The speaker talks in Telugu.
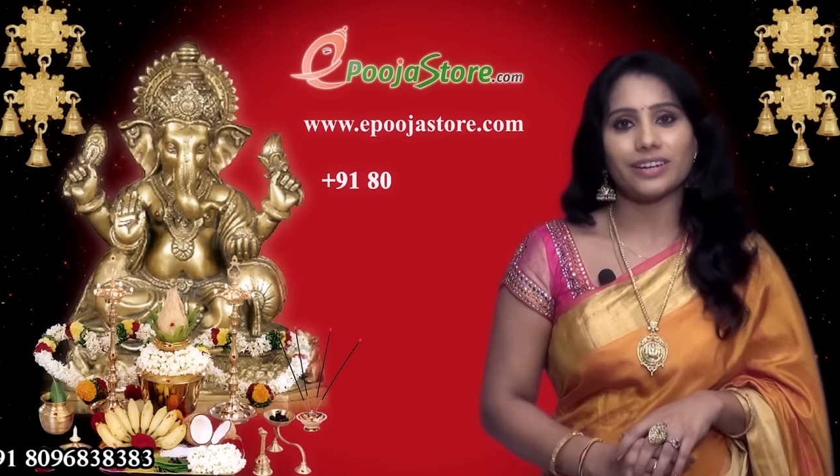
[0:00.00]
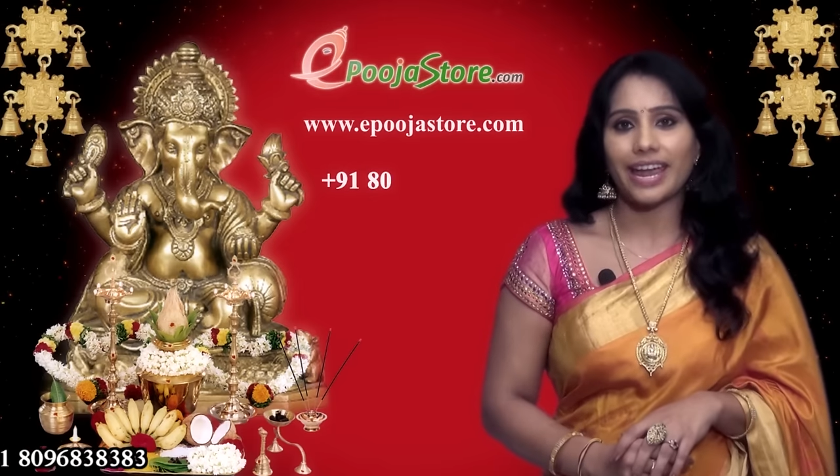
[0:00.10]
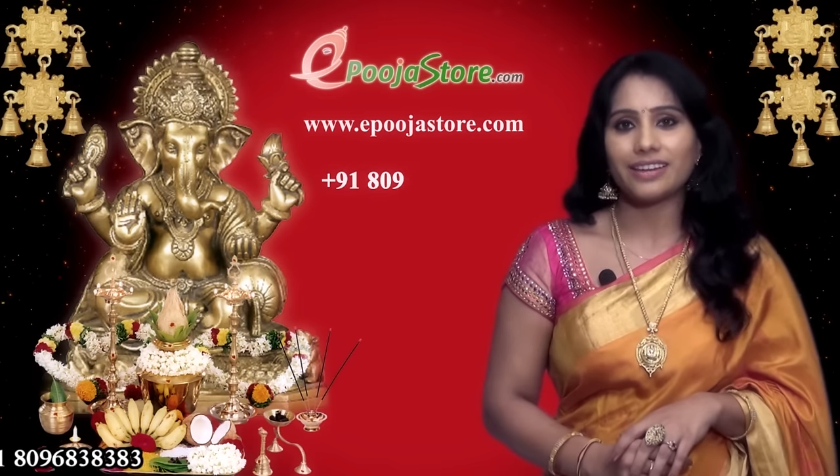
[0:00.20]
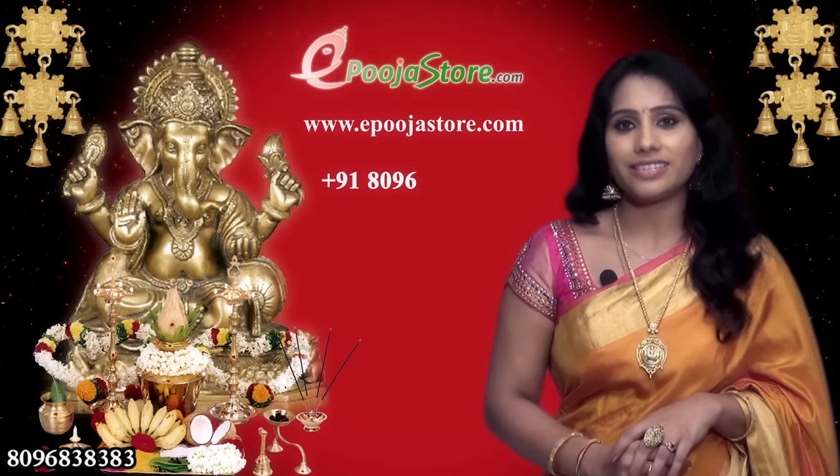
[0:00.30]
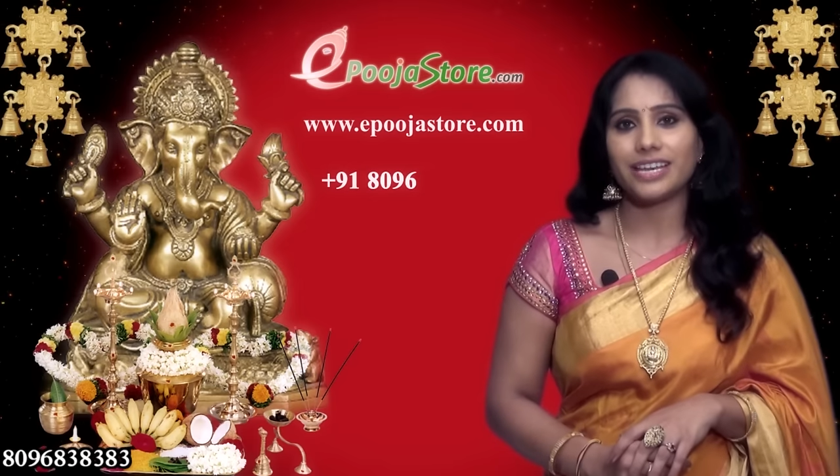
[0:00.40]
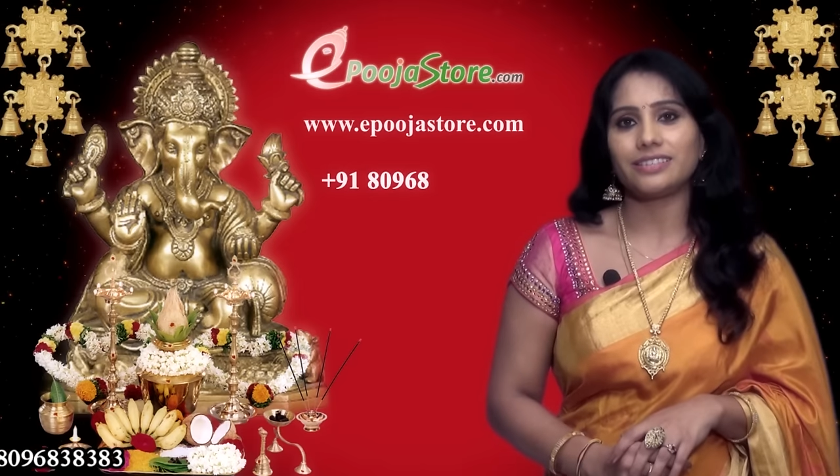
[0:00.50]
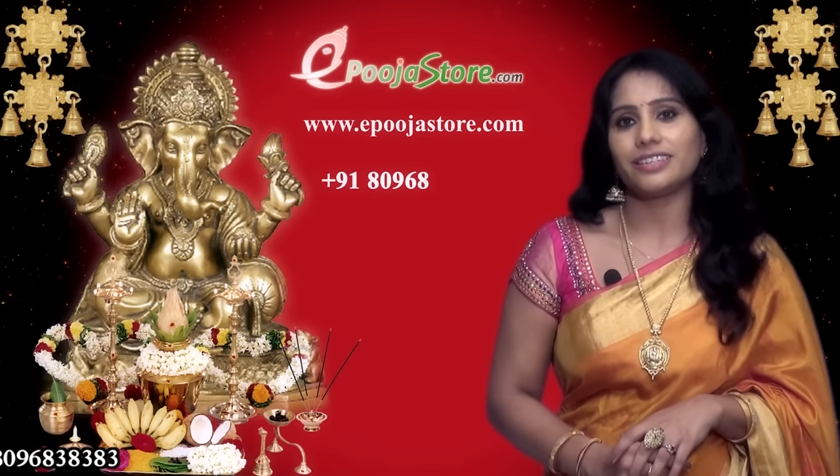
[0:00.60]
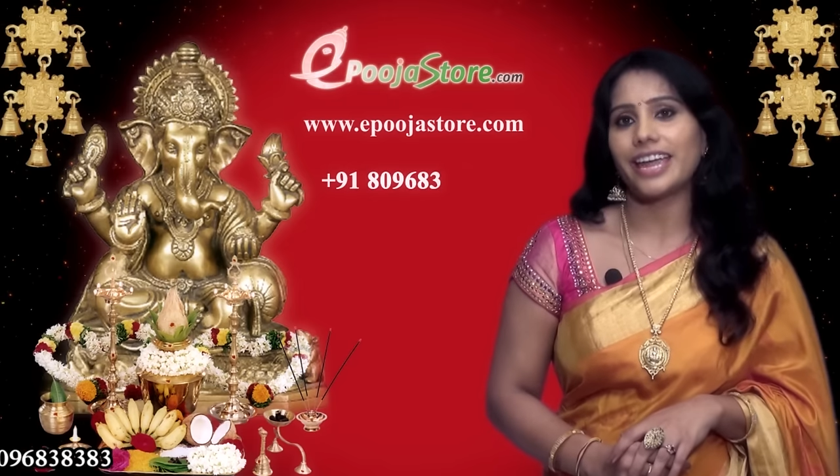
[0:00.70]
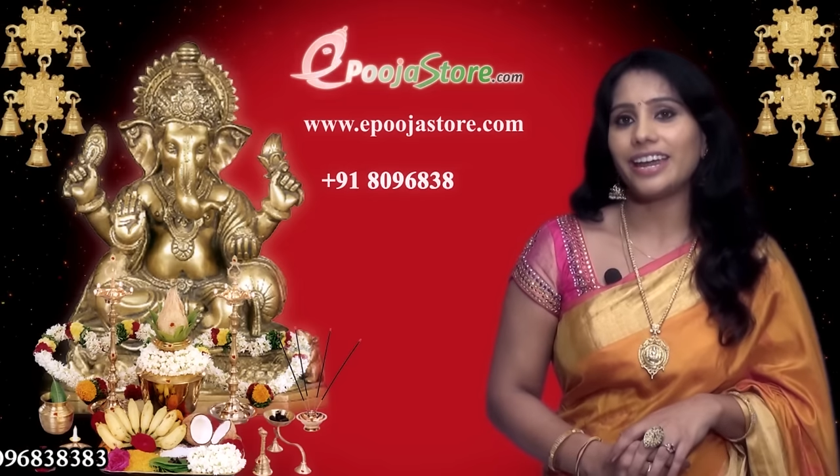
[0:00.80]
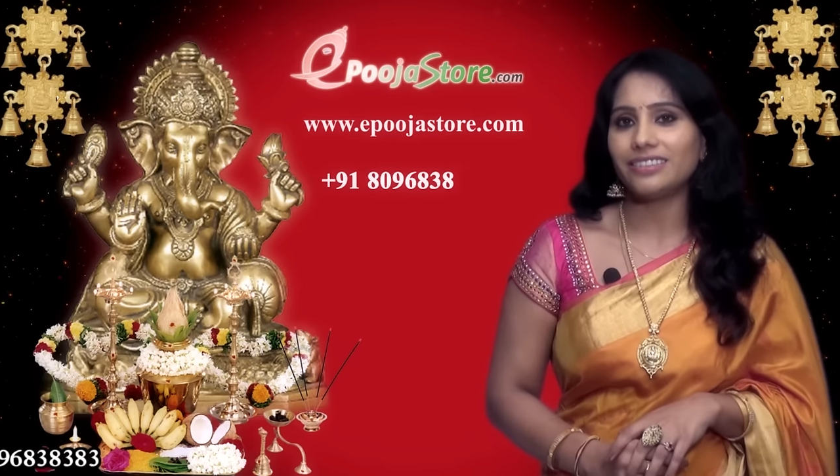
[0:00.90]
నైన్ సిక్స్
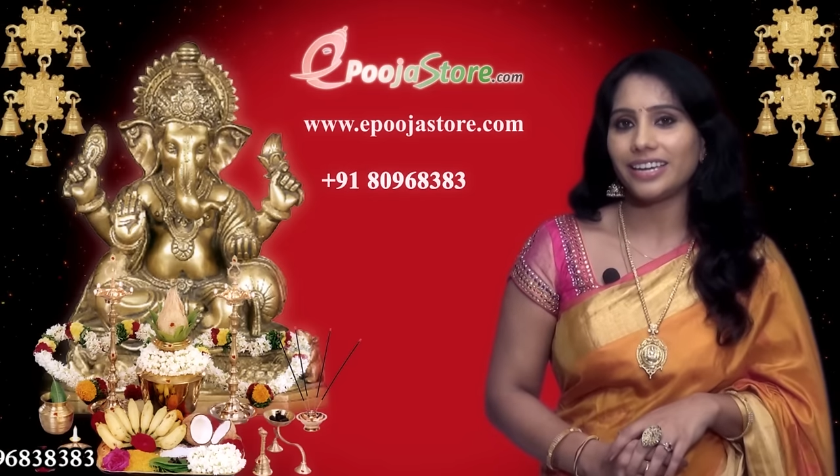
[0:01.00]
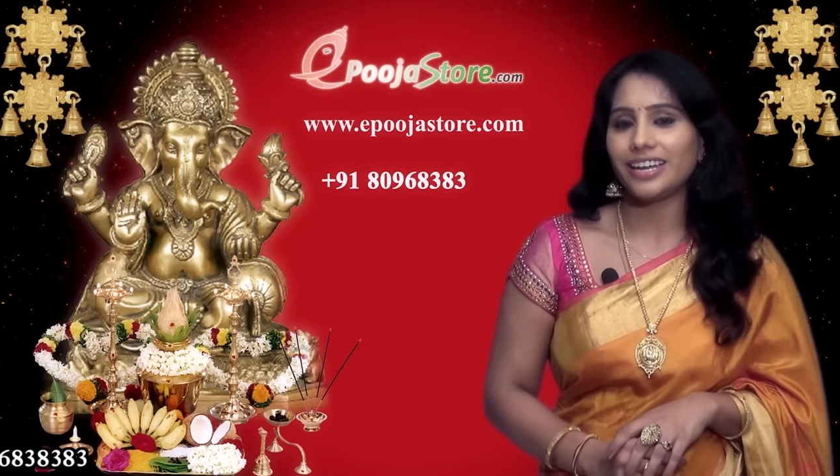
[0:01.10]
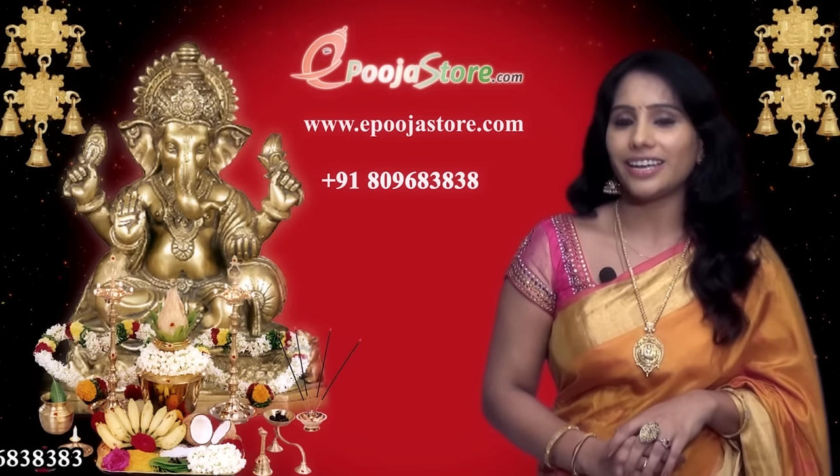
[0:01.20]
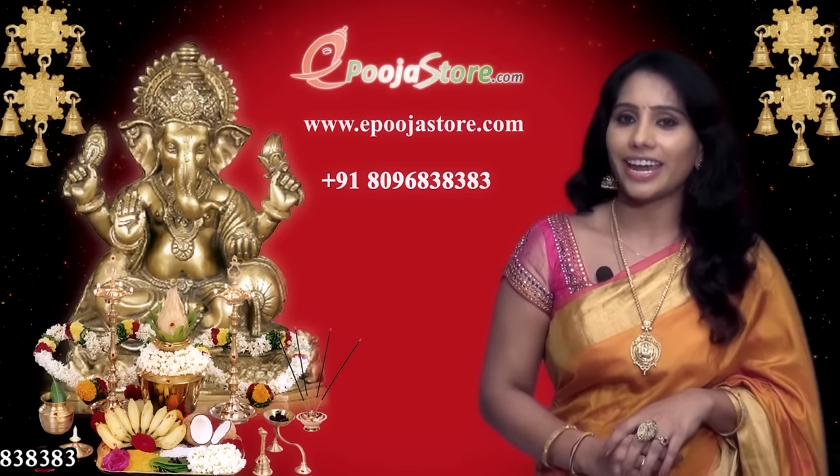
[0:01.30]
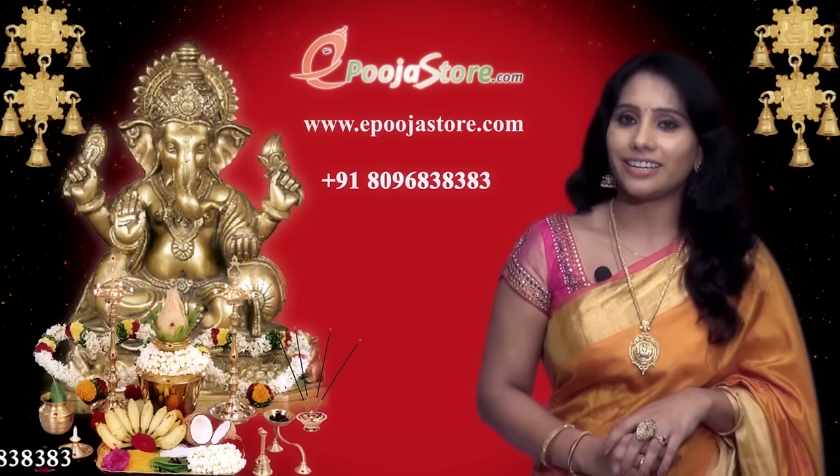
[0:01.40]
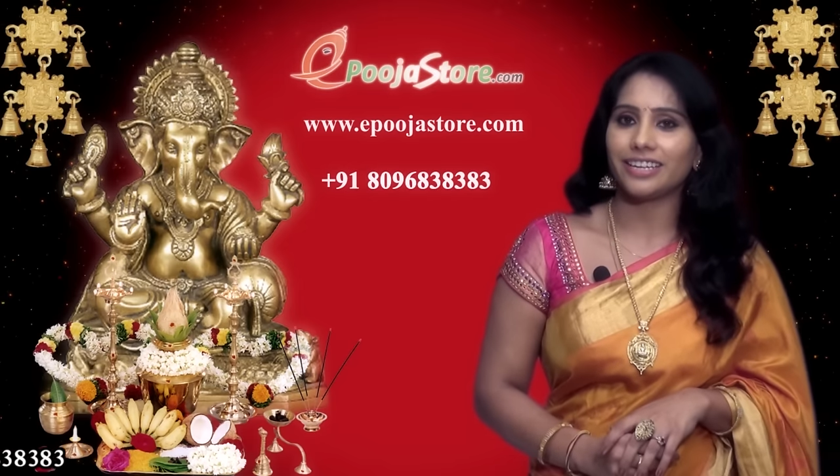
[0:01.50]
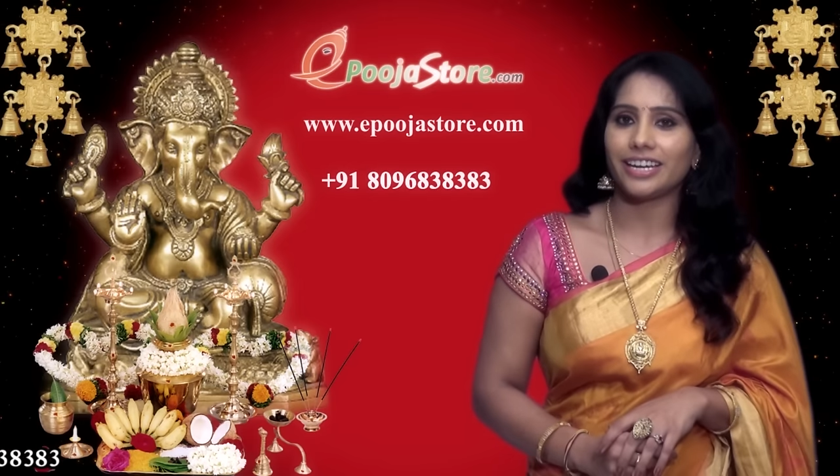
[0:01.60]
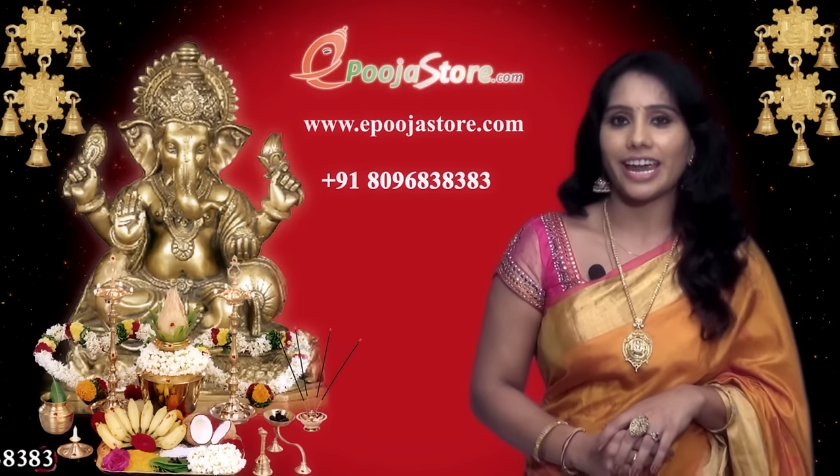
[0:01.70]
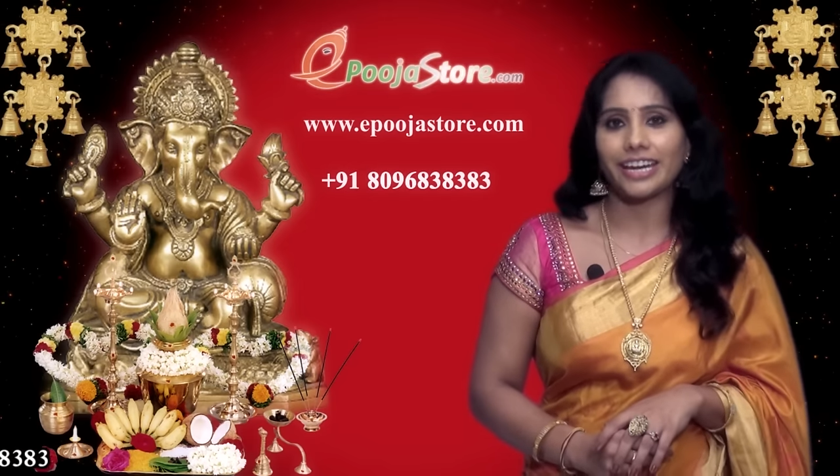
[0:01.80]
ఎయిట్ త్రీ ఎయిట్ త్రీ